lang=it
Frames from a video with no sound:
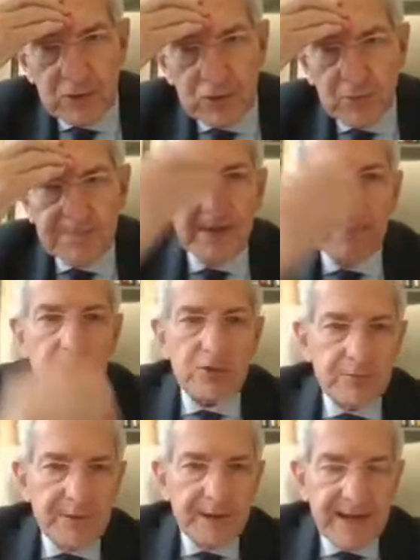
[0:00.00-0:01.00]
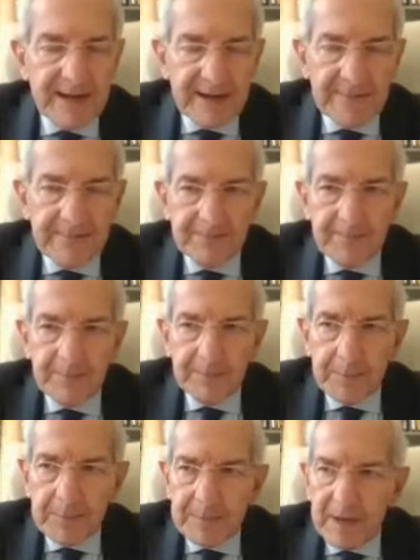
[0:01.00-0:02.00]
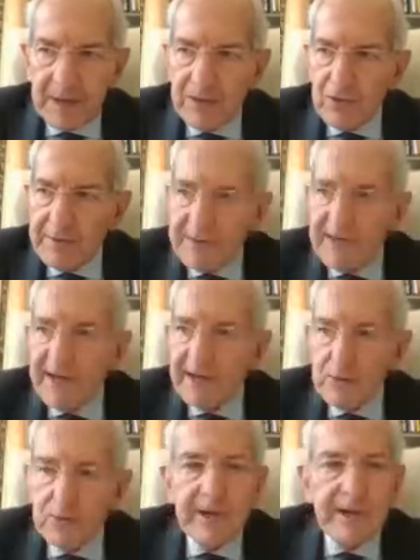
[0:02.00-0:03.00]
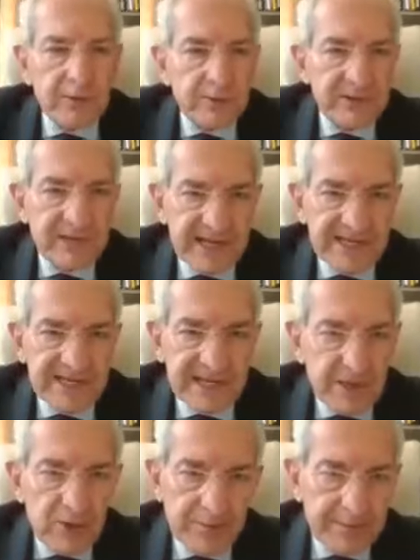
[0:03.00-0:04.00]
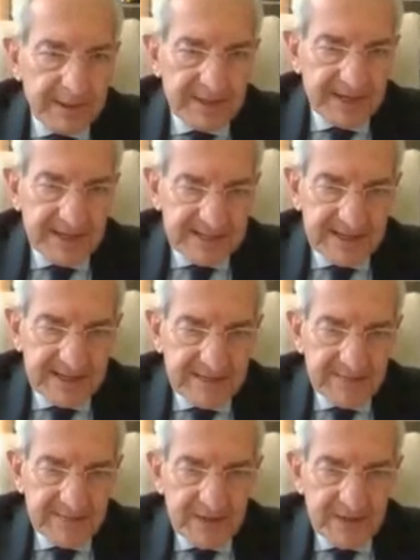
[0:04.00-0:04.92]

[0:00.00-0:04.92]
dobbiamo superare dire, alcune contese di competenze